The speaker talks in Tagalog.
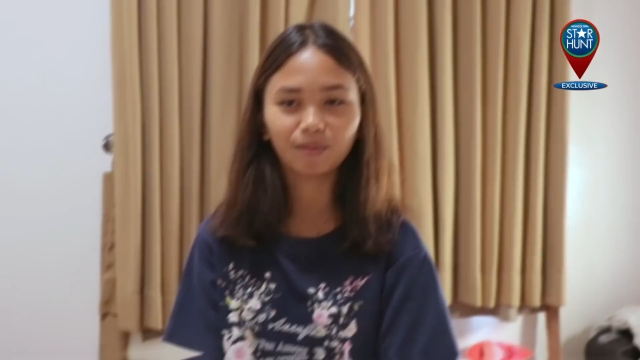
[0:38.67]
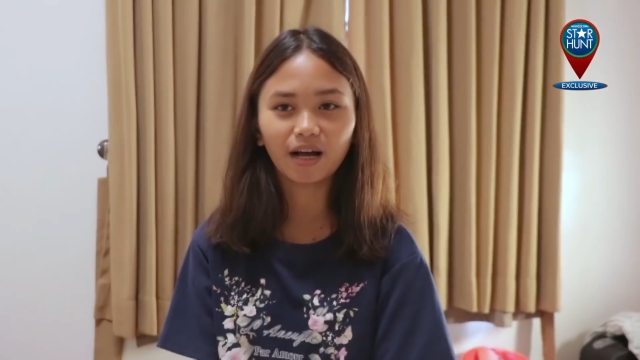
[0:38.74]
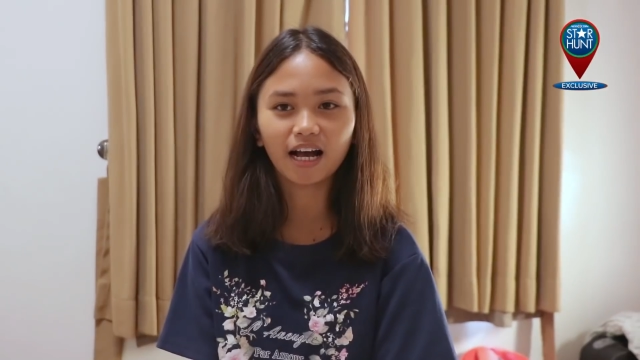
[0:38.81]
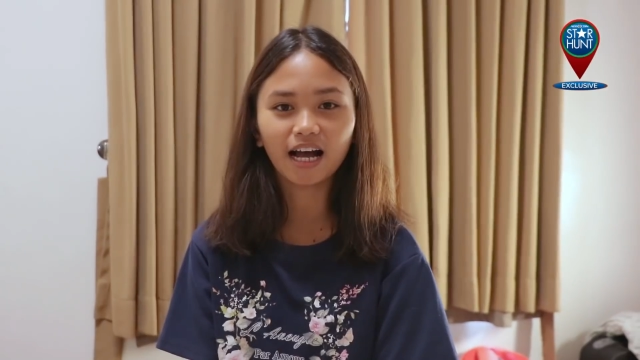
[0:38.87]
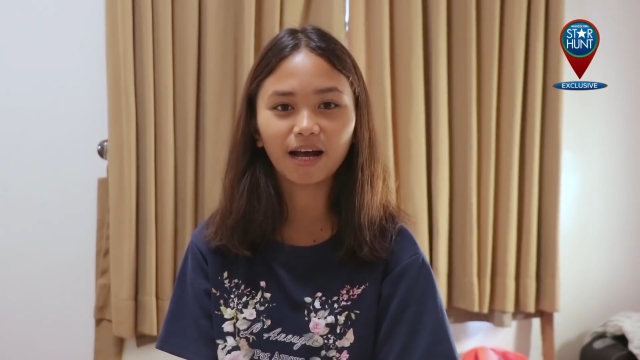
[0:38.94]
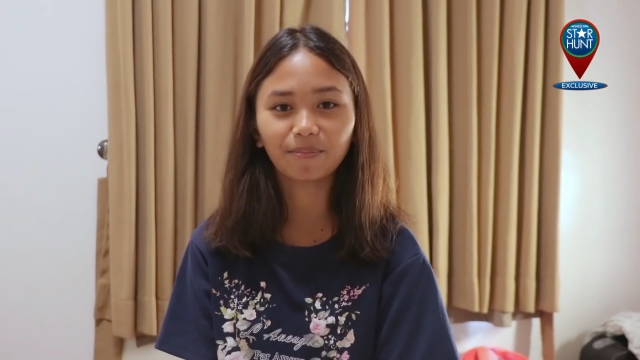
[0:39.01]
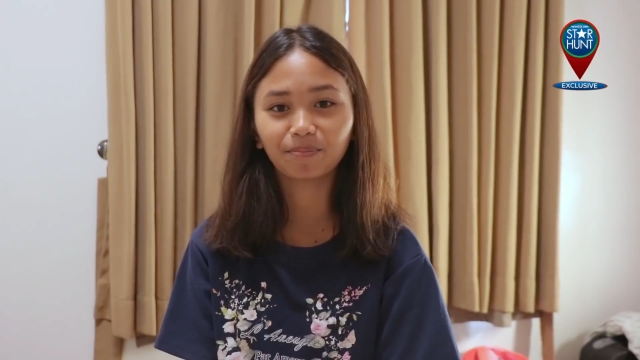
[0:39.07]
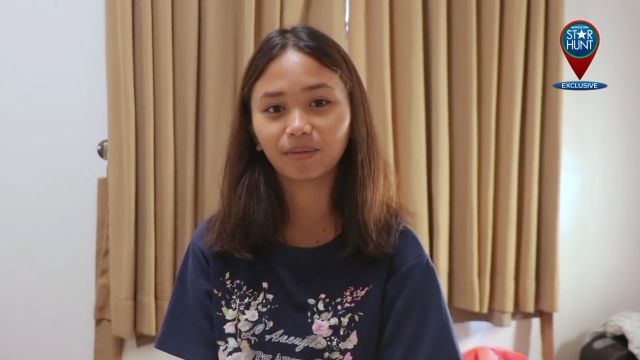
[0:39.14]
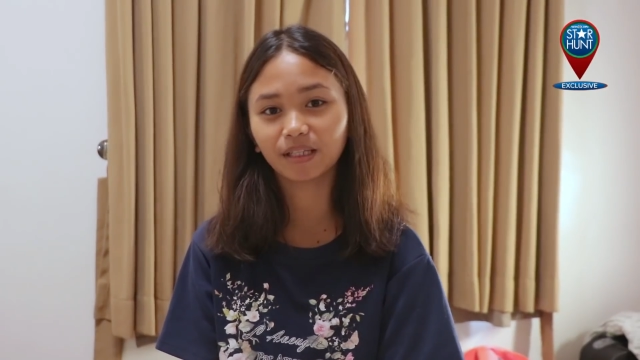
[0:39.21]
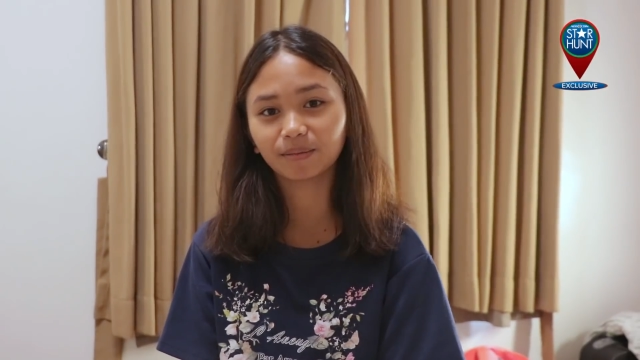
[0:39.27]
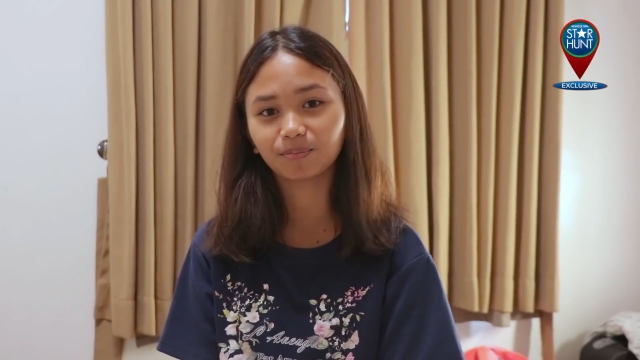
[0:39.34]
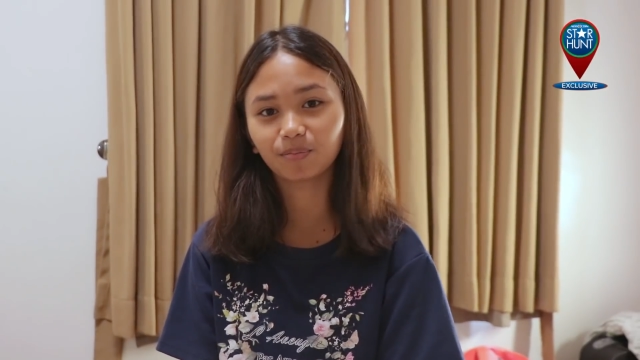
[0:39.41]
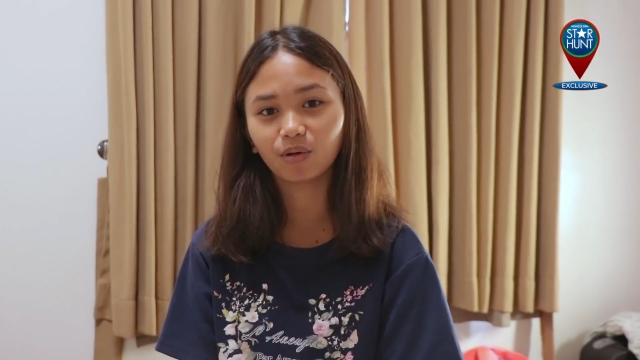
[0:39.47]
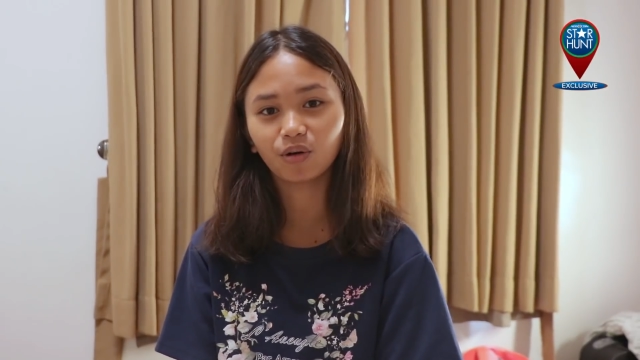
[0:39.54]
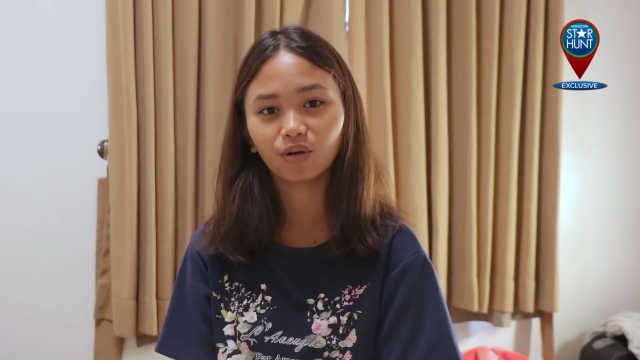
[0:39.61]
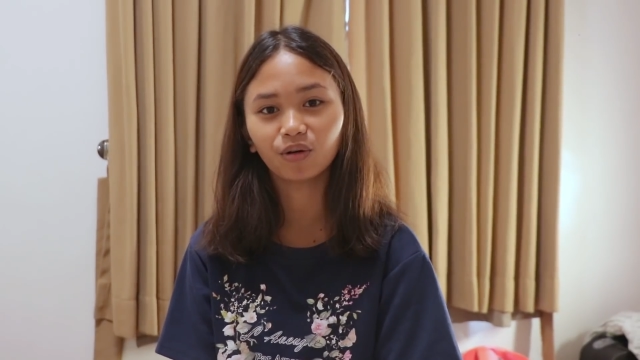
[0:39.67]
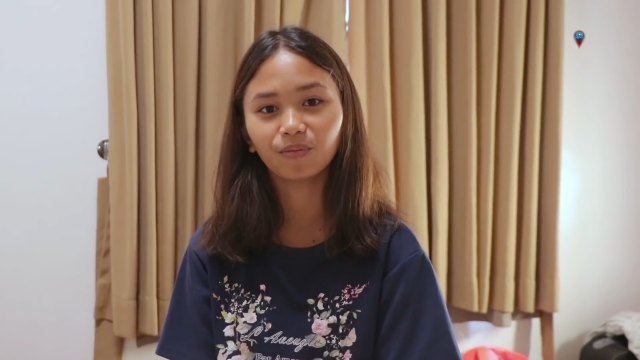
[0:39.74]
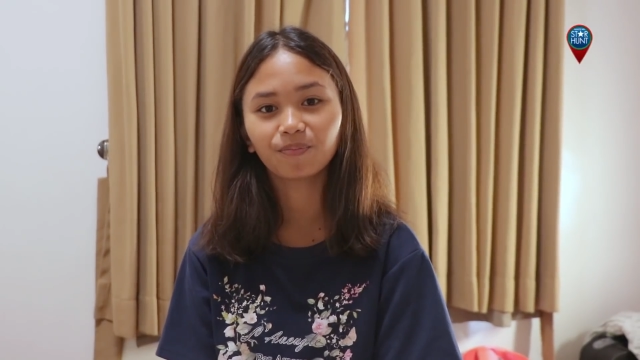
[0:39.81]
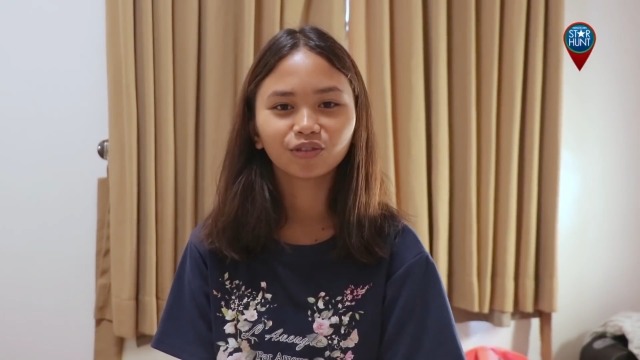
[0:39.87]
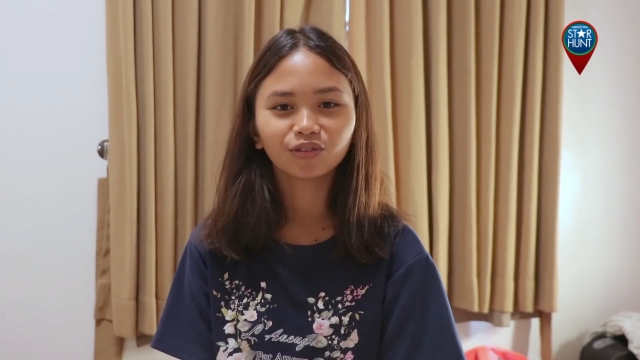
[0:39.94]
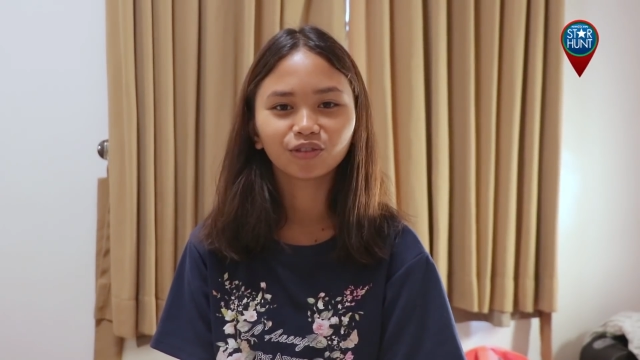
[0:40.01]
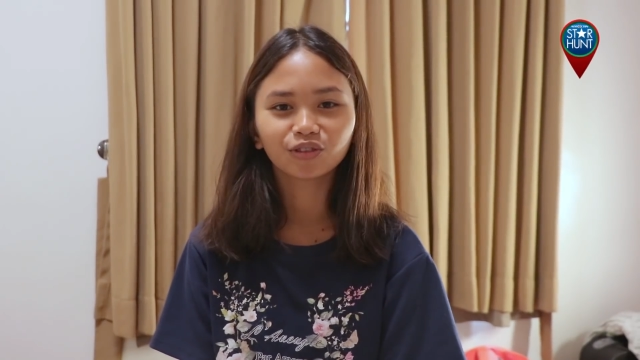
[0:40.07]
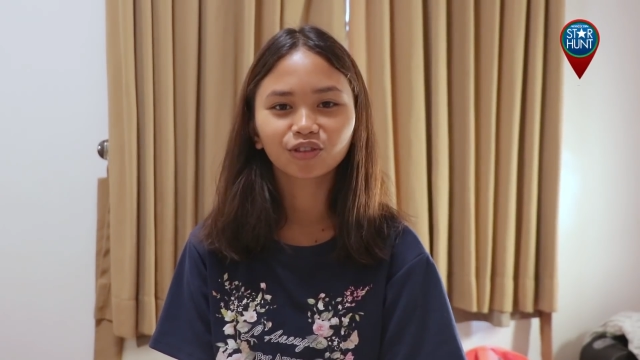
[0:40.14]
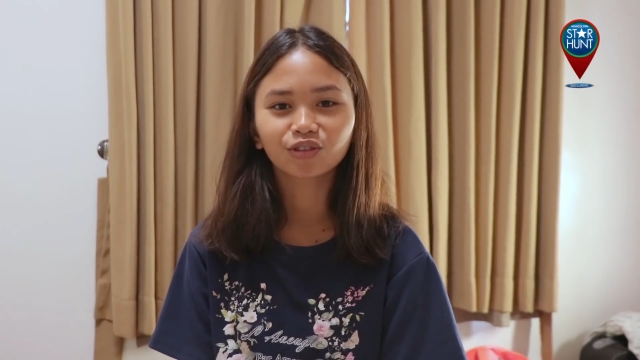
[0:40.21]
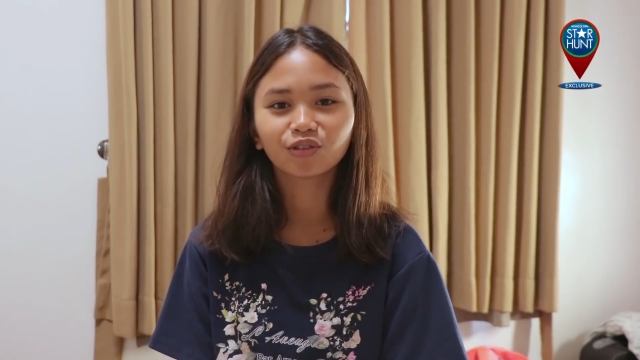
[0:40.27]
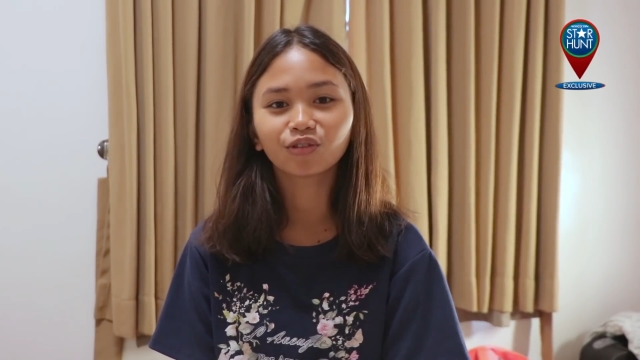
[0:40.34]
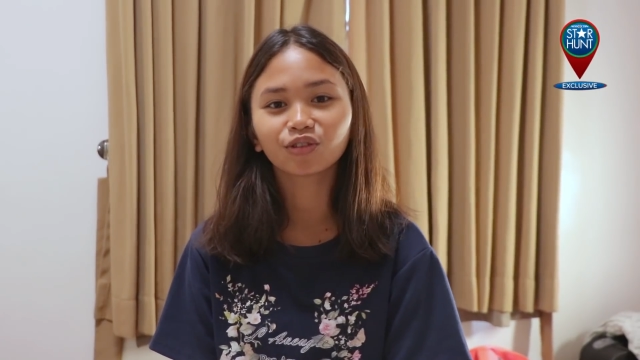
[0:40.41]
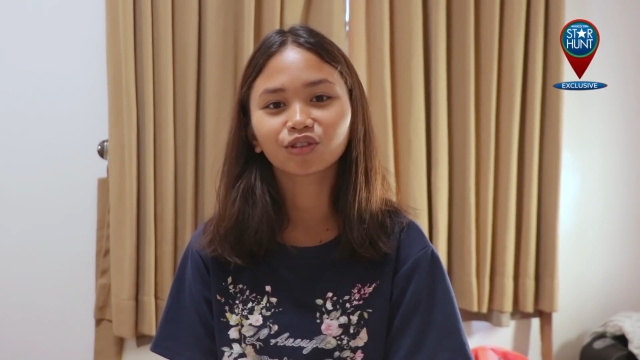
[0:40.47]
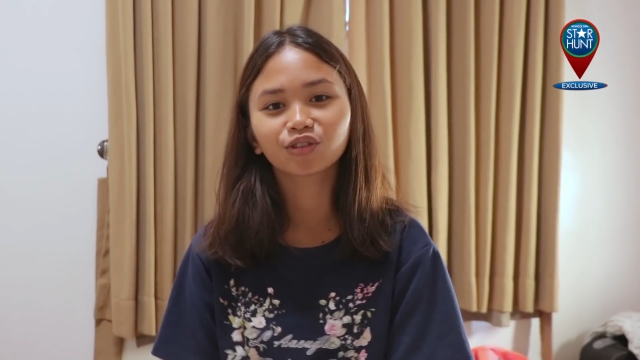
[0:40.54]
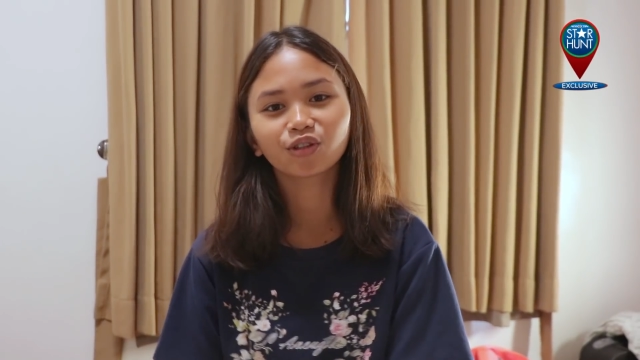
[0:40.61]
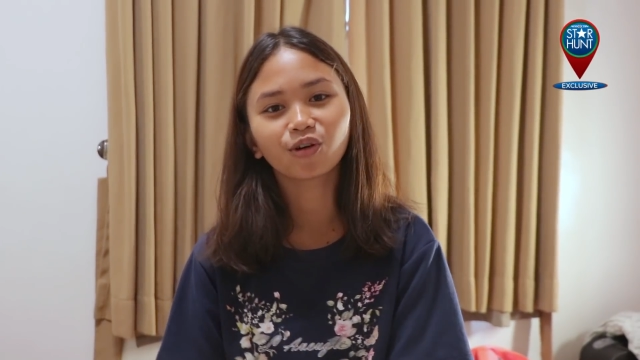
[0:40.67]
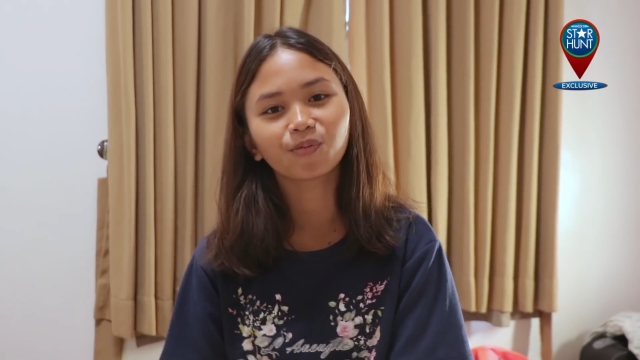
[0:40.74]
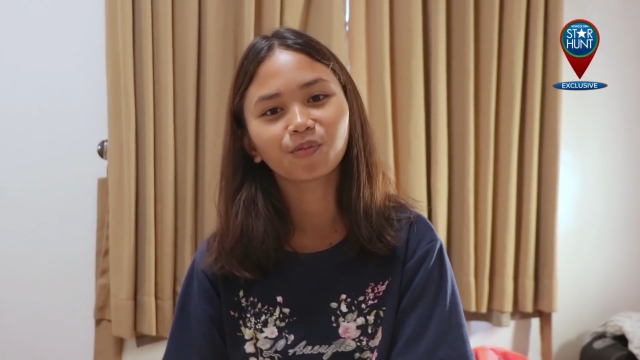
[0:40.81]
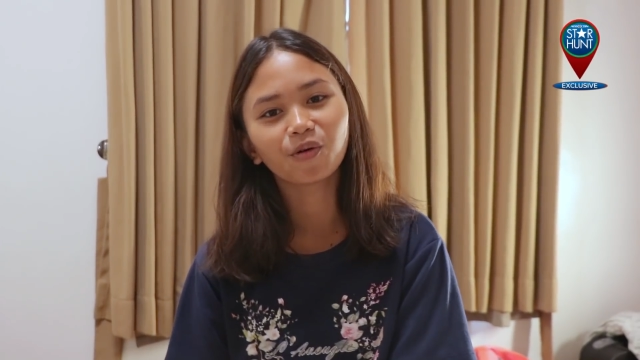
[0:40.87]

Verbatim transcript: Pang-apat po, gustong gusto ko